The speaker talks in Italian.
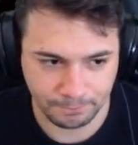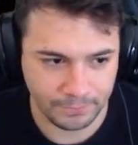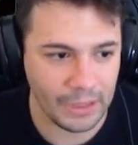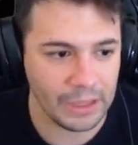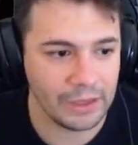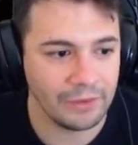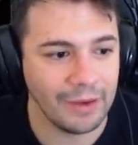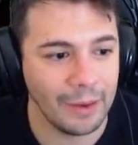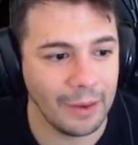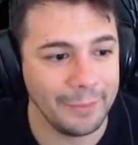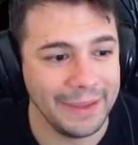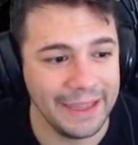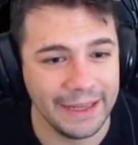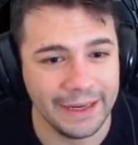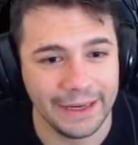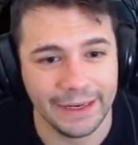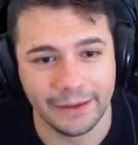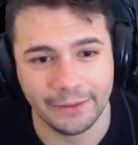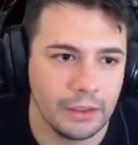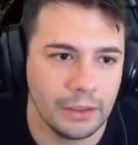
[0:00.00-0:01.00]
Va
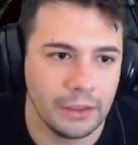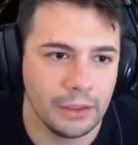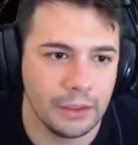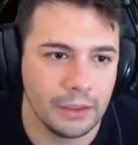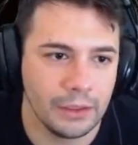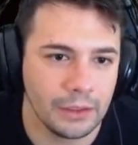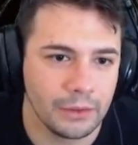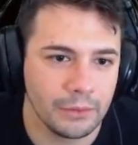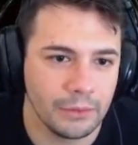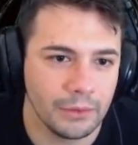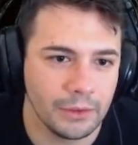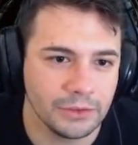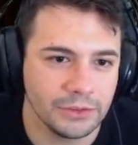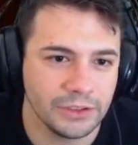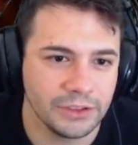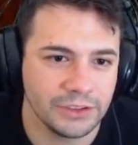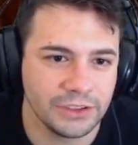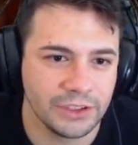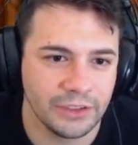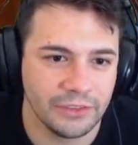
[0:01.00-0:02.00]
bene. Eh, qua
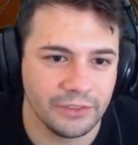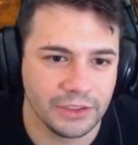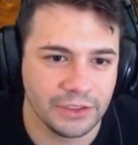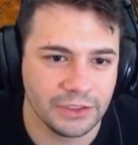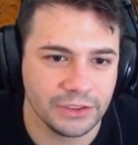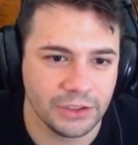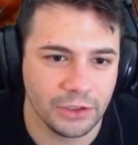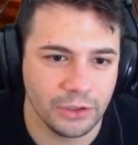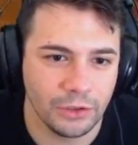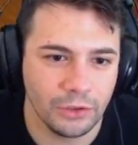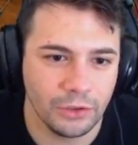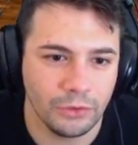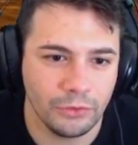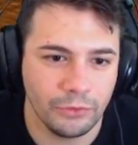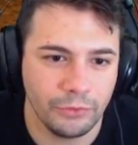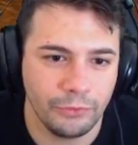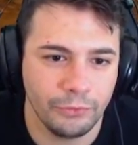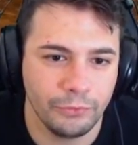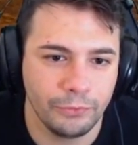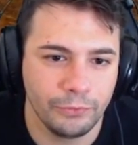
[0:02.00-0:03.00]
cosa c'è invece?
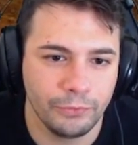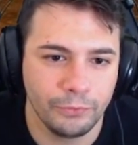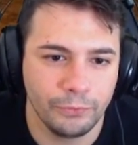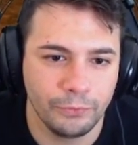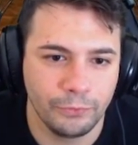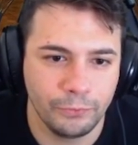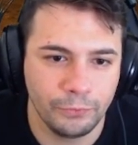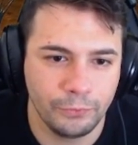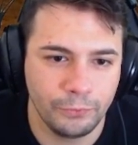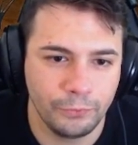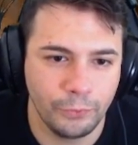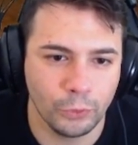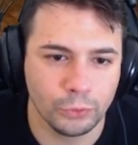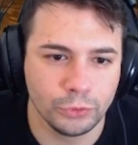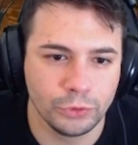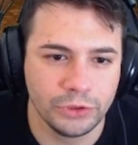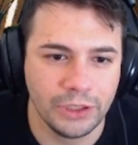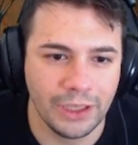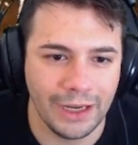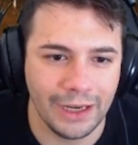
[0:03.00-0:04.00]

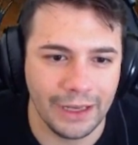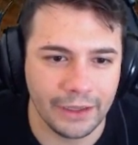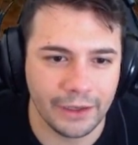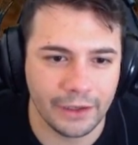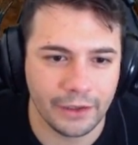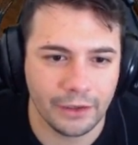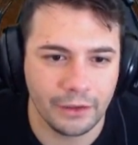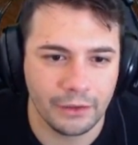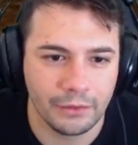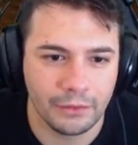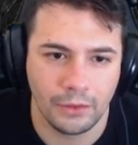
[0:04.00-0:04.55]
Fuddler.